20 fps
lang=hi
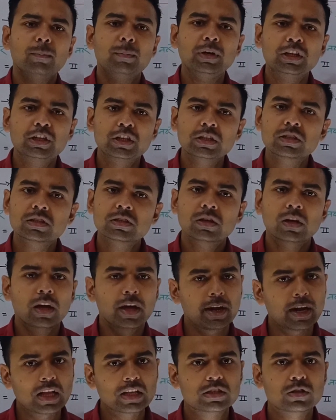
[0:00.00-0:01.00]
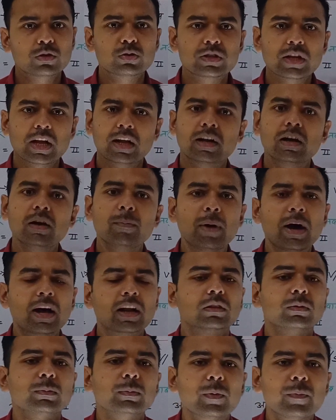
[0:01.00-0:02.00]
ब्रिटिश राज्य हो जाएगा
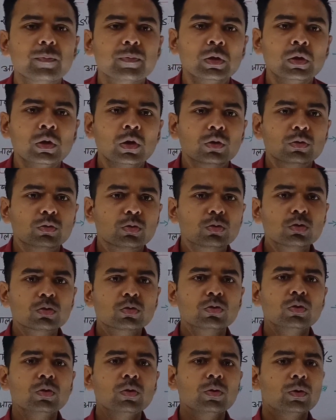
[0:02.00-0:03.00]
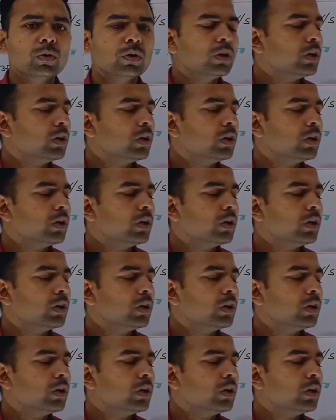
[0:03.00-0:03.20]
भारत में तो दोस्तों